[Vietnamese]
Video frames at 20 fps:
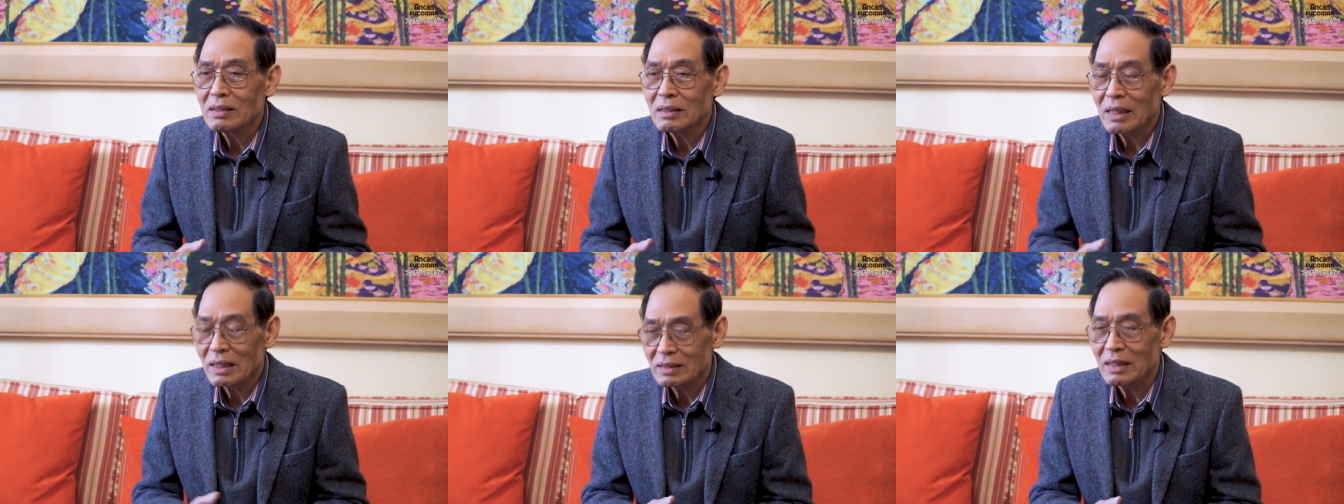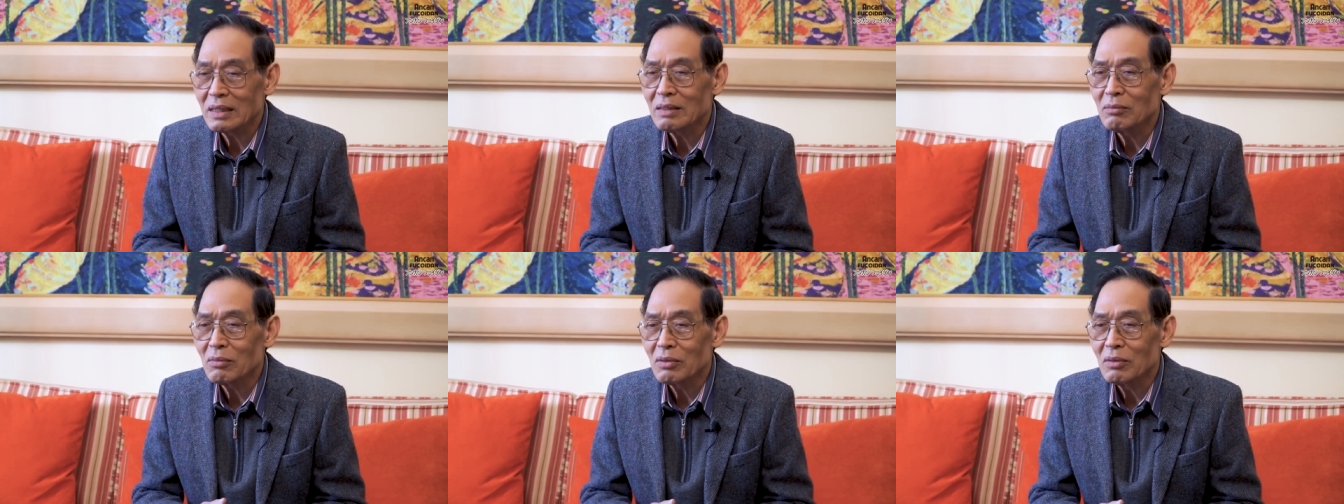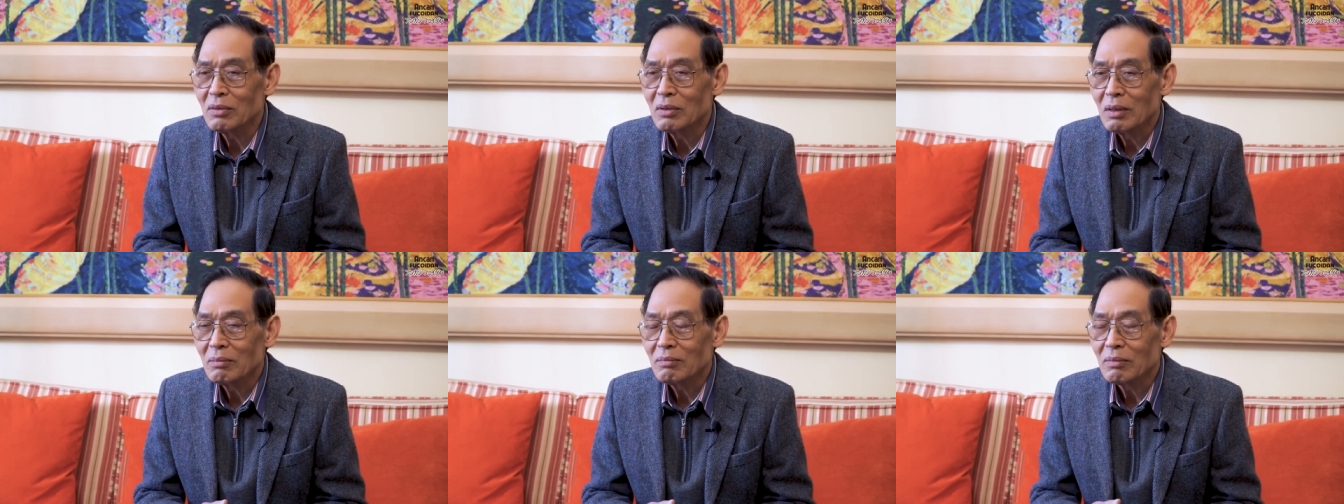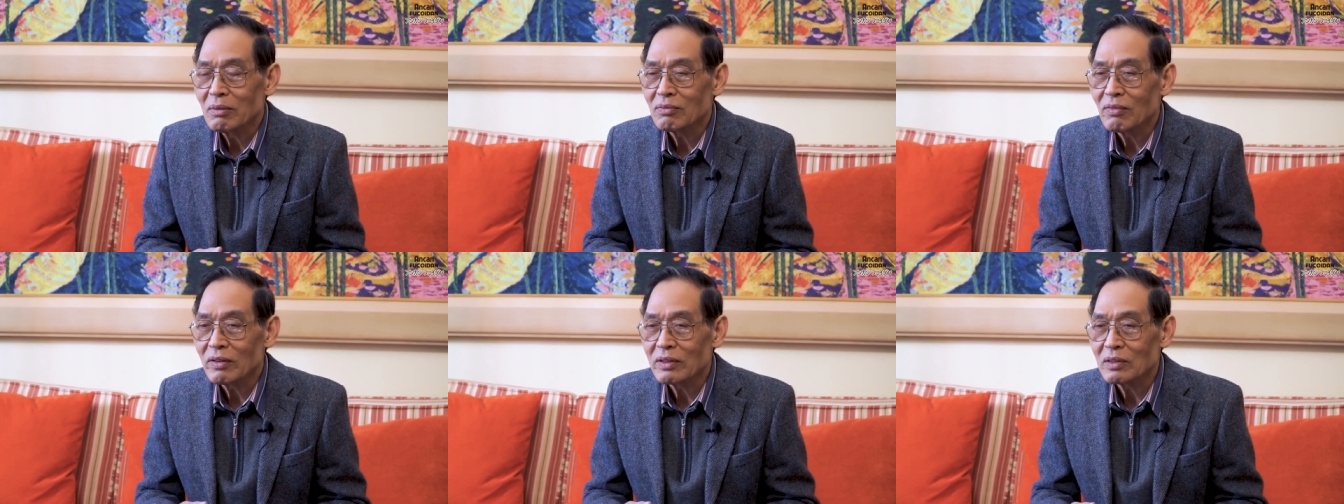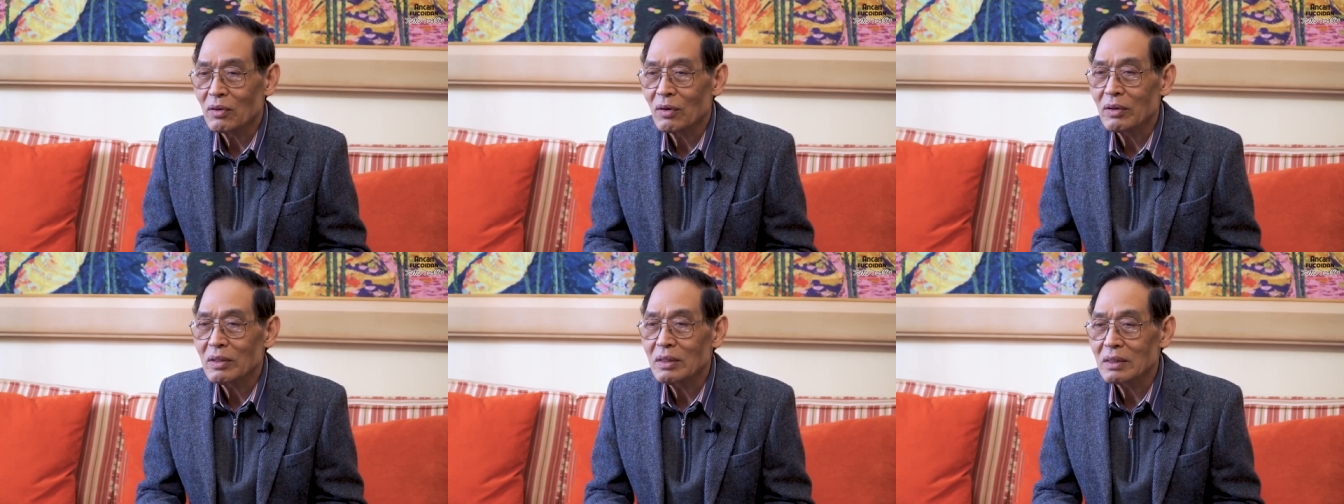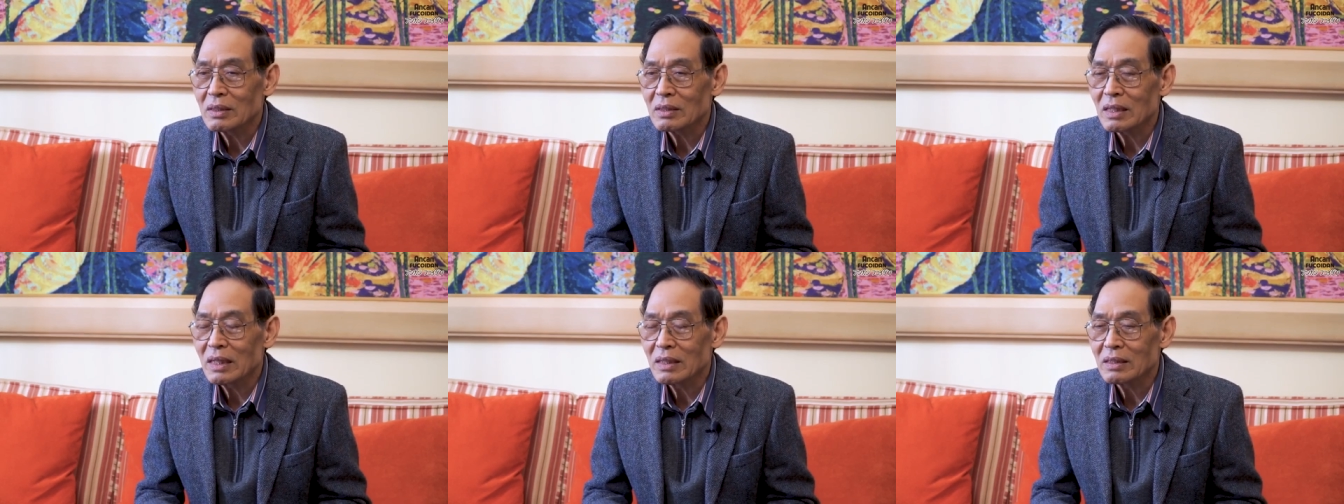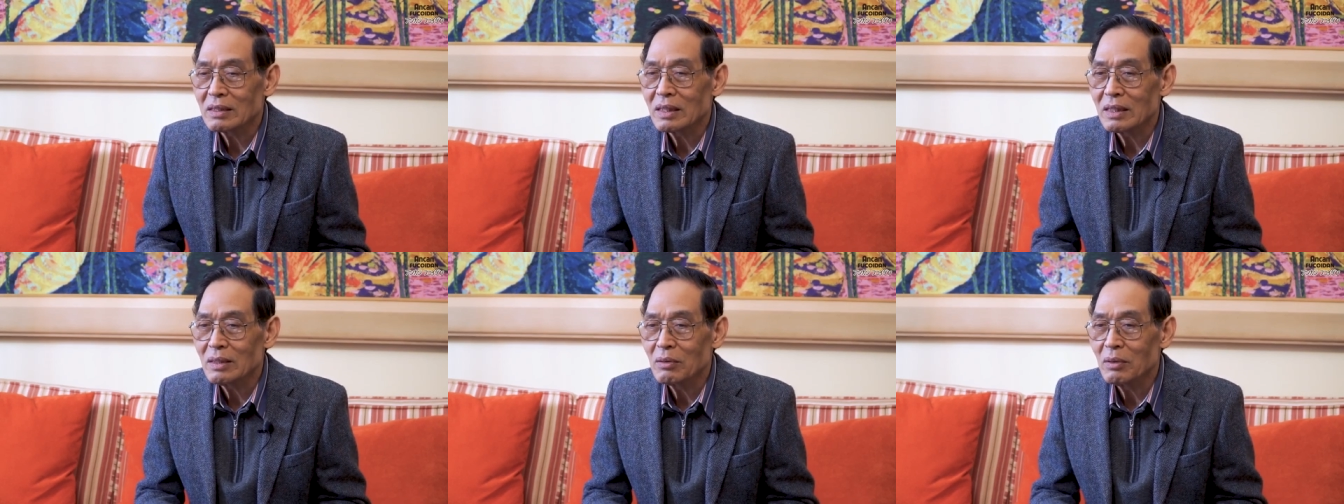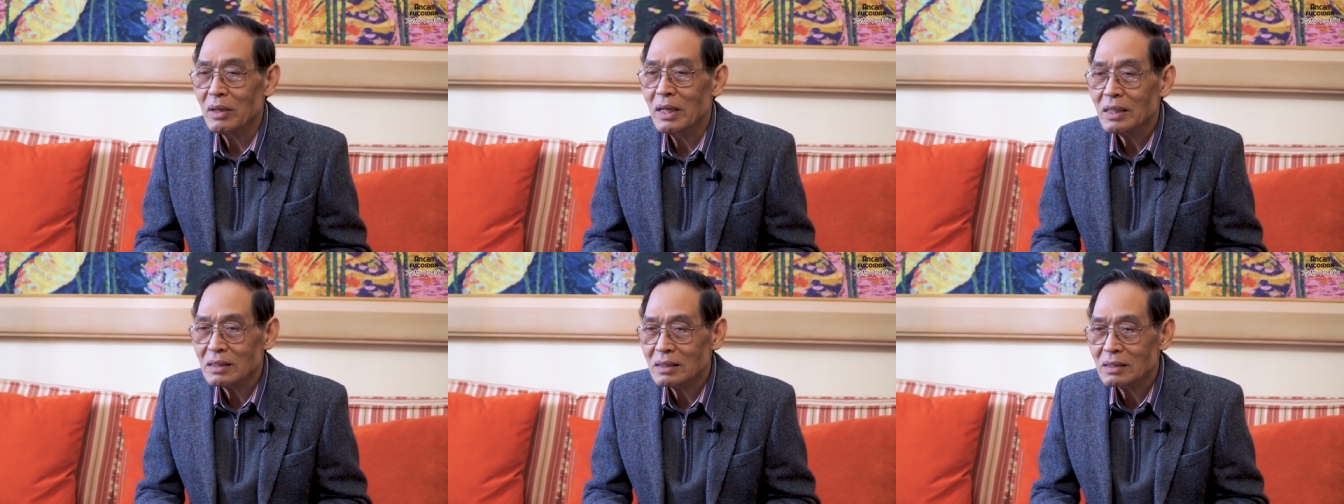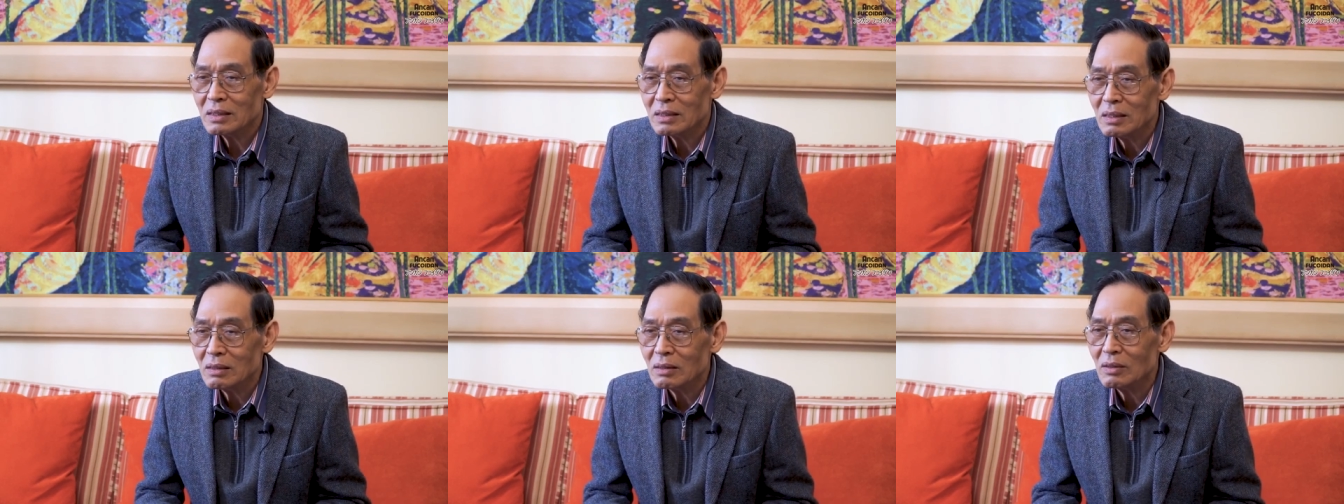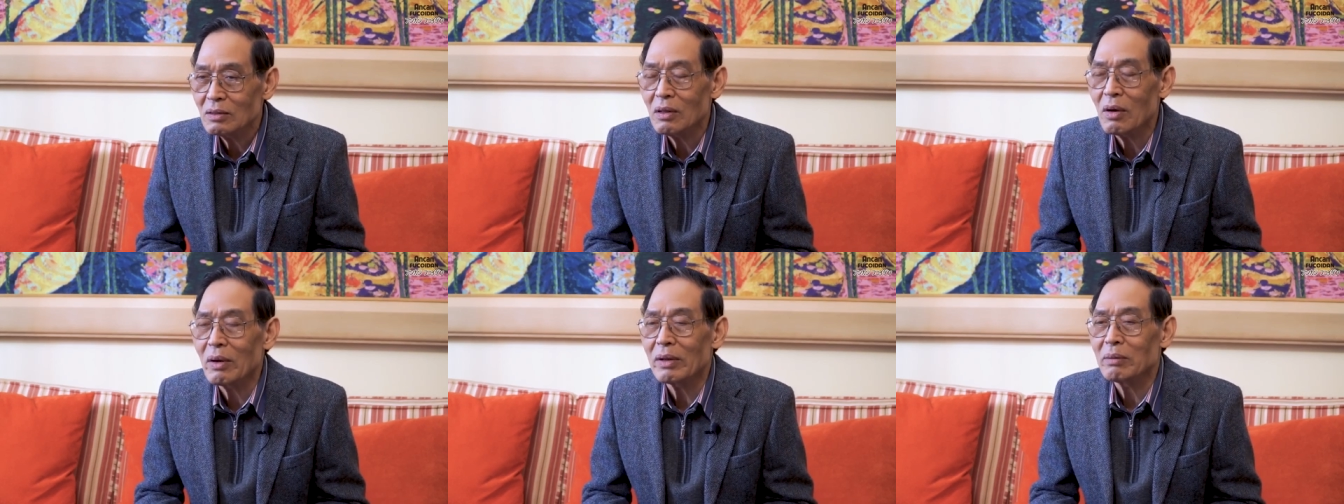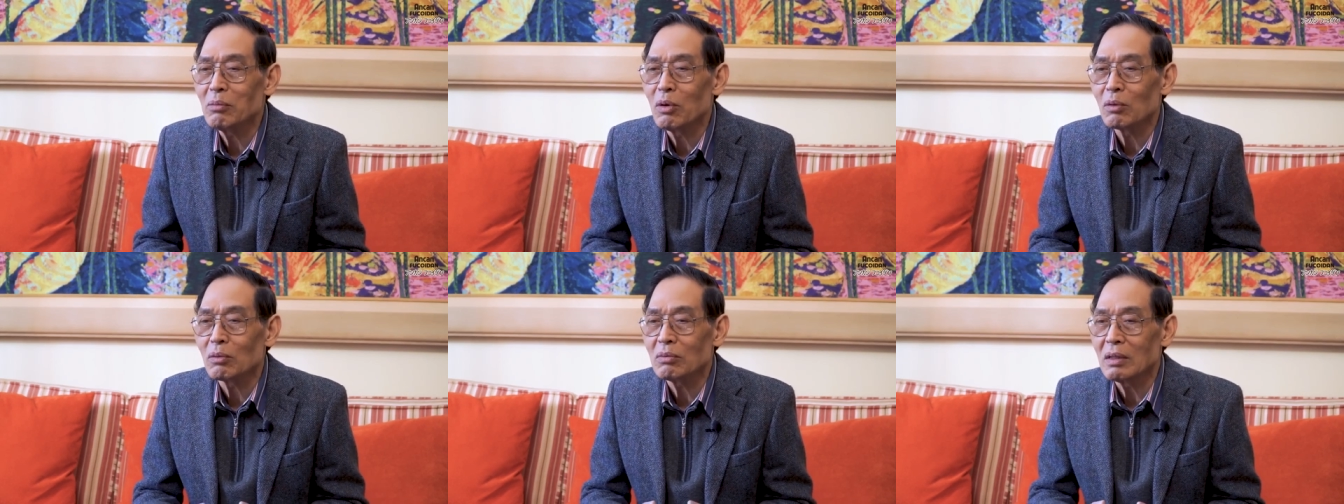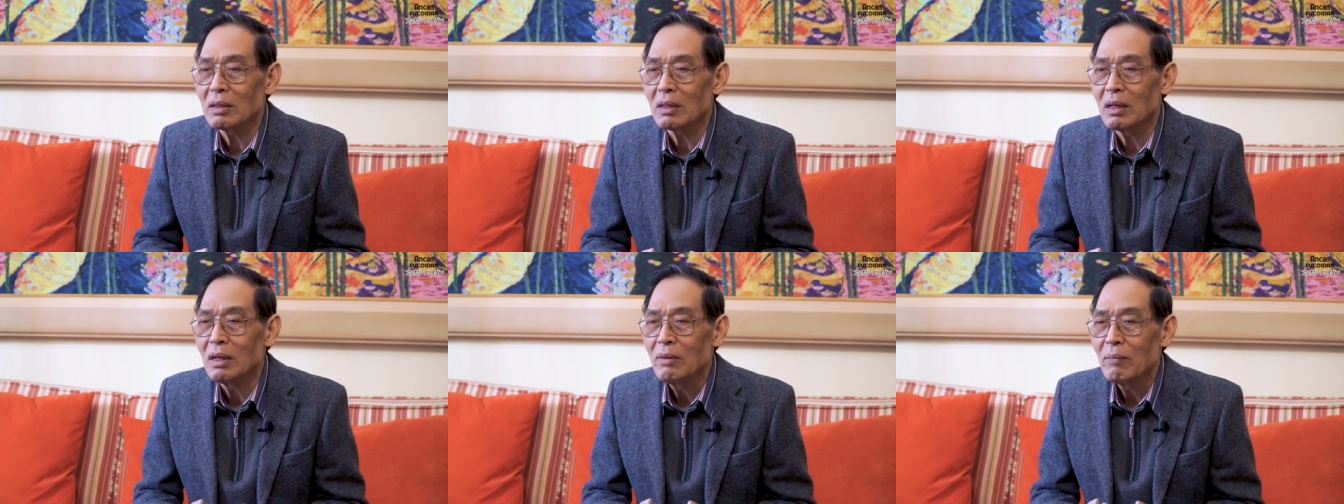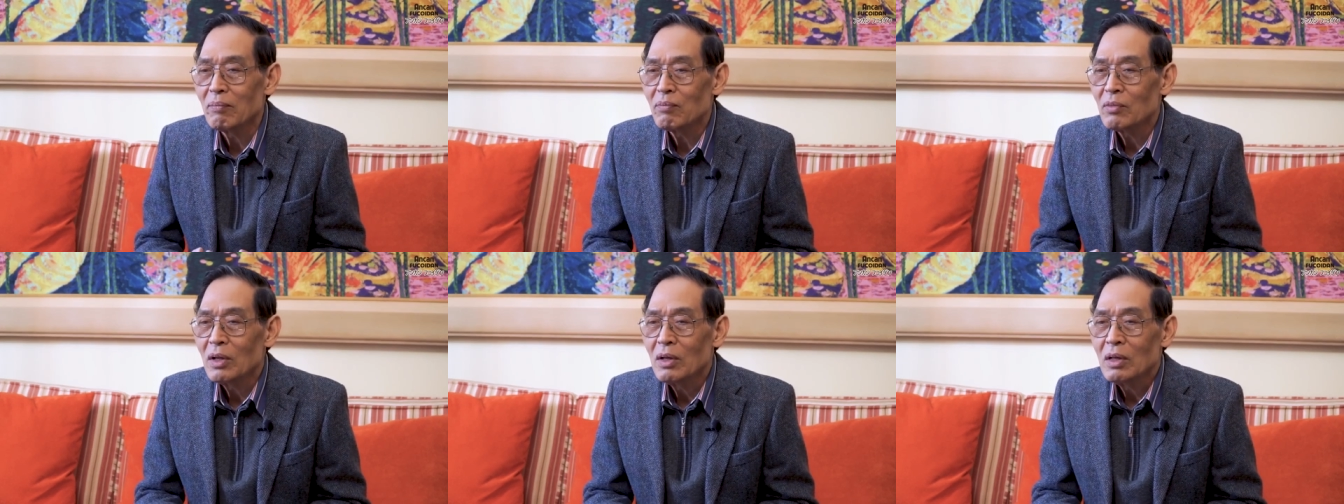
thành tựu phải nói là thành tựu hết sức ngọn mục là